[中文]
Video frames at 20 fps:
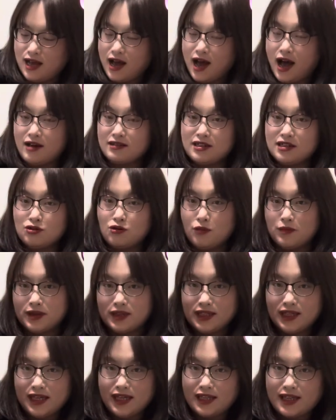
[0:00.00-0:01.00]
好，这是我
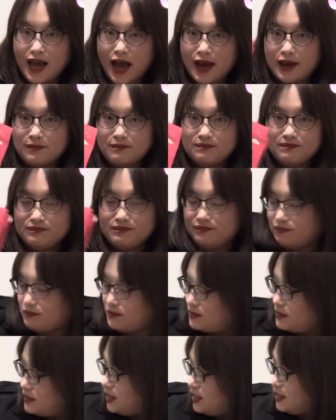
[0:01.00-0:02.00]
们第一代，
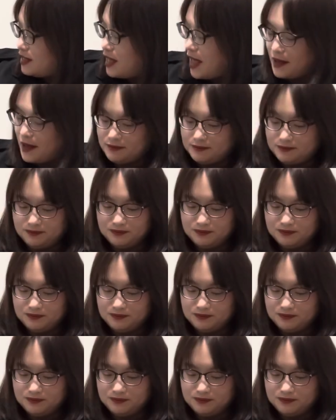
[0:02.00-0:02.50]
第一代，